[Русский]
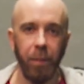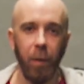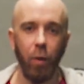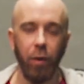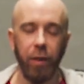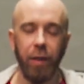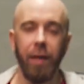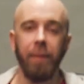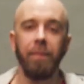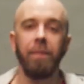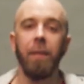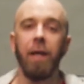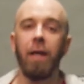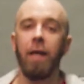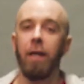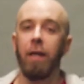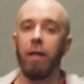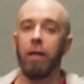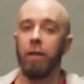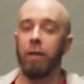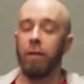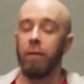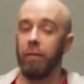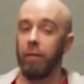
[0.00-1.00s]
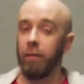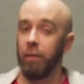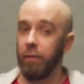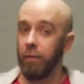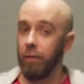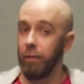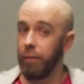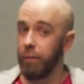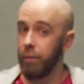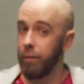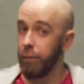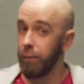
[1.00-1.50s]
Окей.
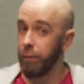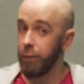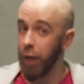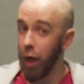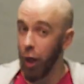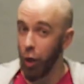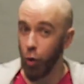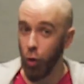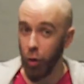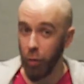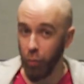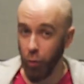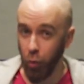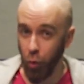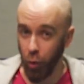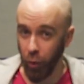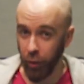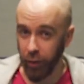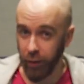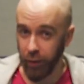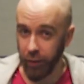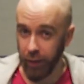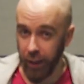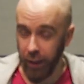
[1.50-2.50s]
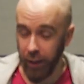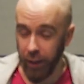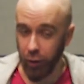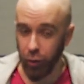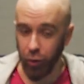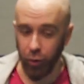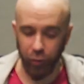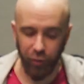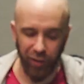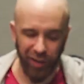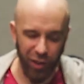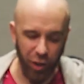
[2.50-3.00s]
Второй пункт, да,
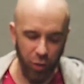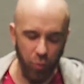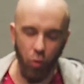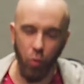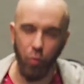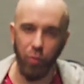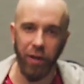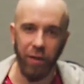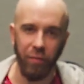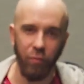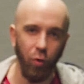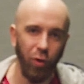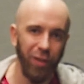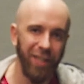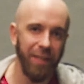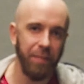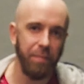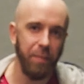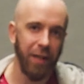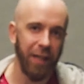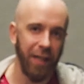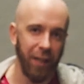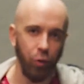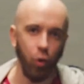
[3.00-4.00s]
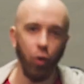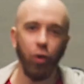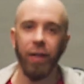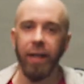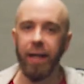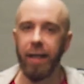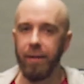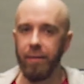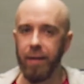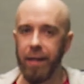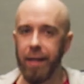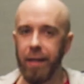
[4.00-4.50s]
к чему приводит
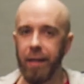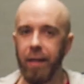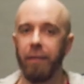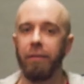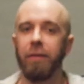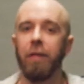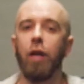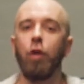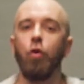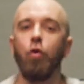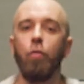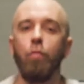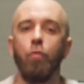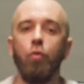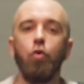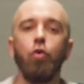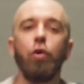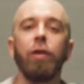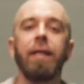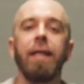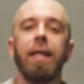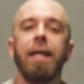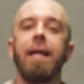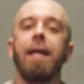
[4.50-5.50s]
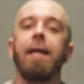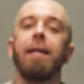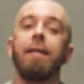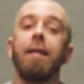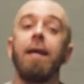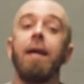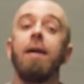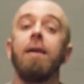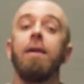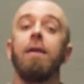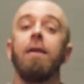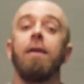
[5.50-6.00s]
монотонное говорение. Второй пункт –
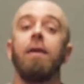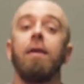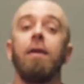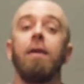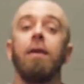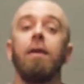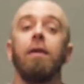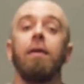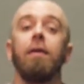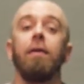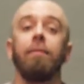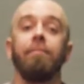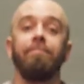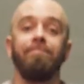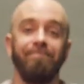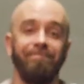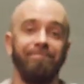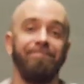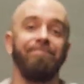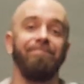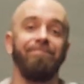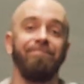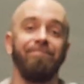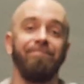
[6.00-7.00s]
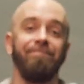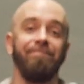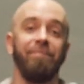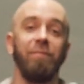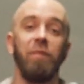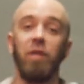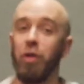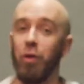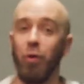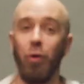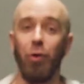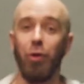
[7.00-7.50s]
это
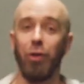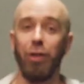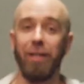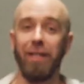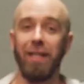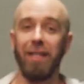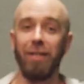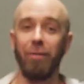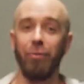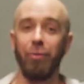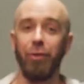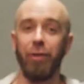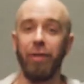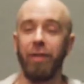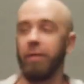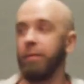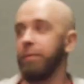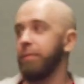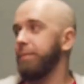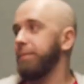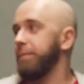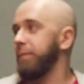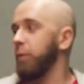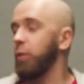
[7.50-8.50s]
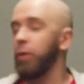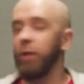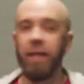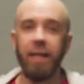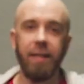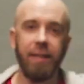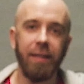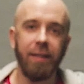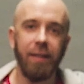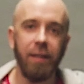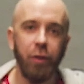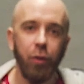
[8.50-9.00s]
не хочется слушать. Но «Ну, а
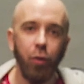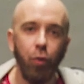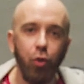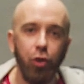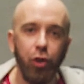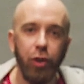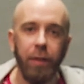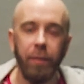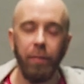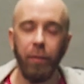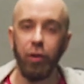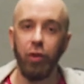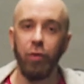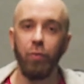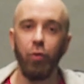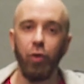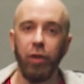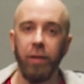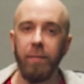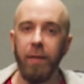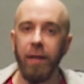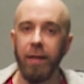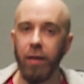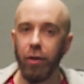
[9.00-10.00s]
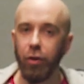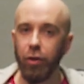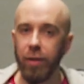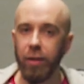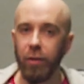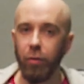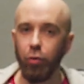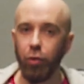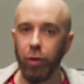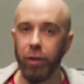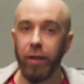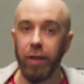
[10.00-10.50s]
если ты скучный, почему тебя должны
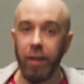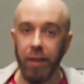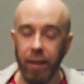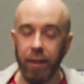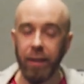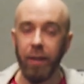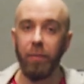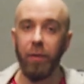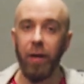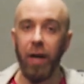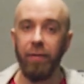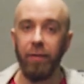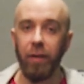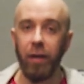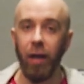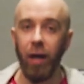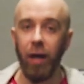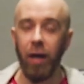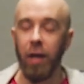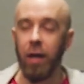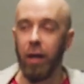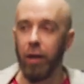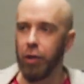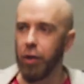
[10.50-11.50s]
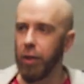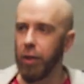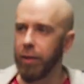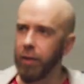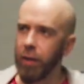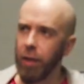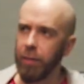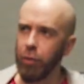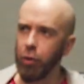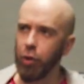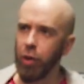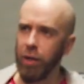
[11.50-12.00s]
слушать? И это правильно.
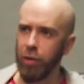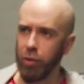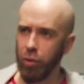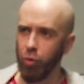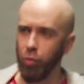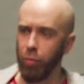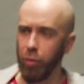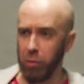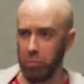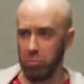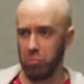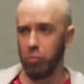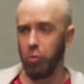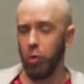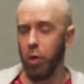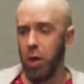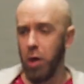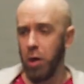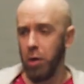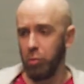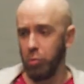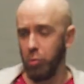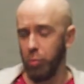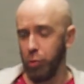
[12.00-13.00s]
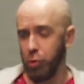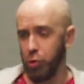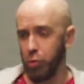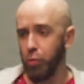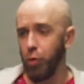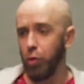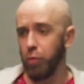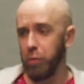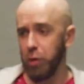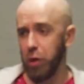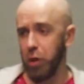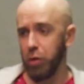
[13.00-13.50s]
Некоторые обижаются, думают, ну, ну
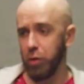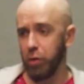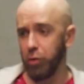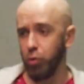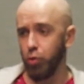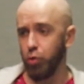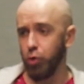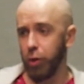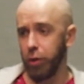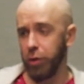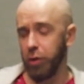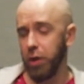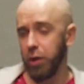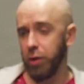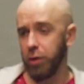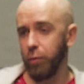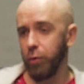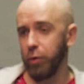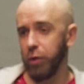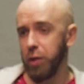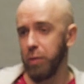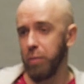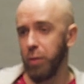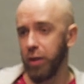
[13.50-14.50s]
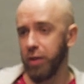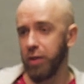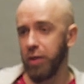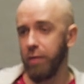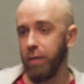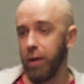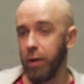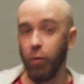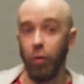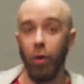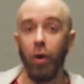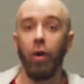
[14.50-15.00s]
почему он меня не слушает? Я же вот с ним
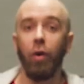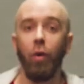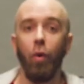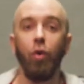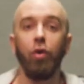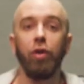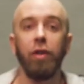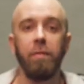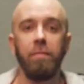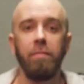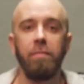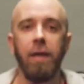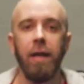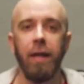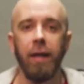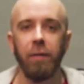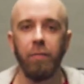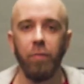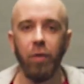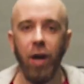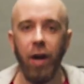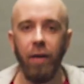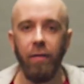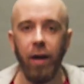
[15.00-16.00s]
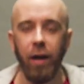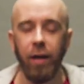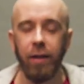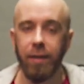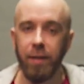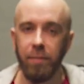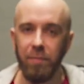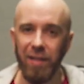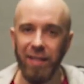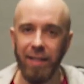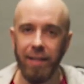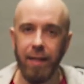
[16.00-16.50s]
разговариваю. Он имеет право,
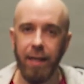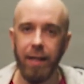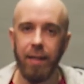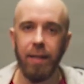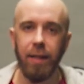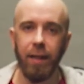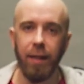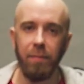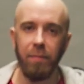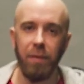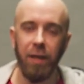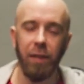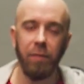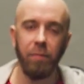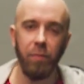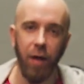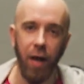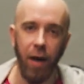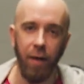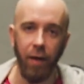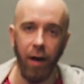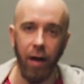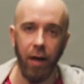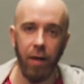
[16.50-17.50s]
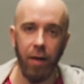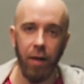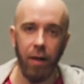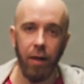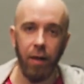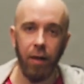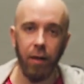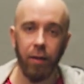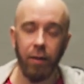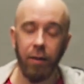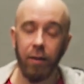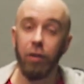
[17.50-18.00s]
собеседник имеет право
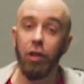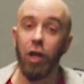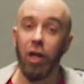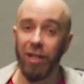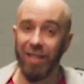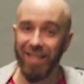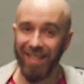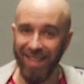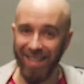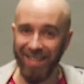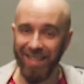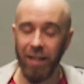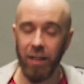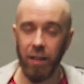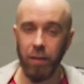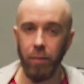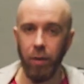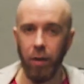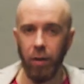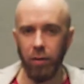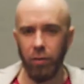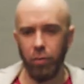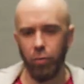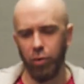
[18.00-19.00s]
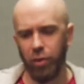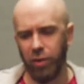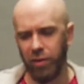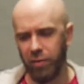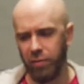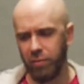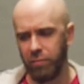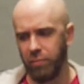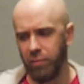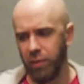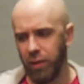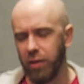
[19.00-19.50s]
даже сказать тебе, слушай,
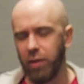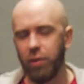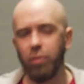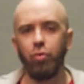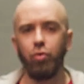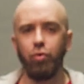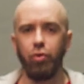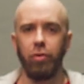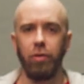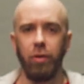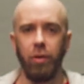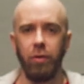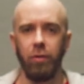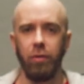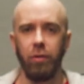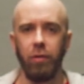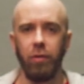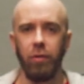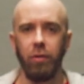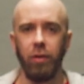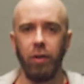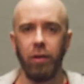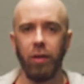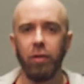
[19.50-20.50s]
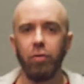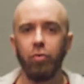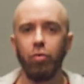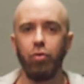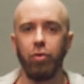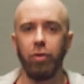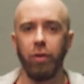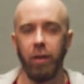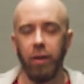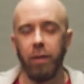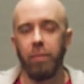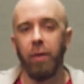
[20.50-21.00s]
это скучно, это
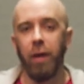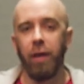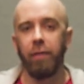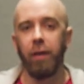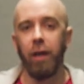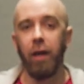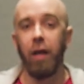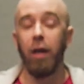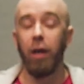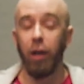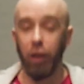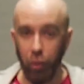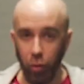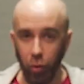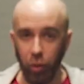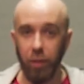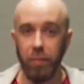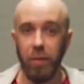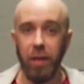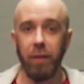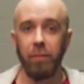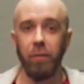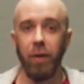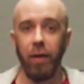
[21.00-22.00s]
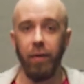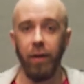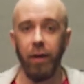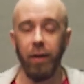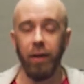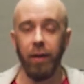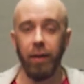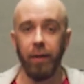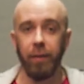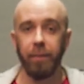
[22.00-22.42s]
скучно, это правда. И он имеет право.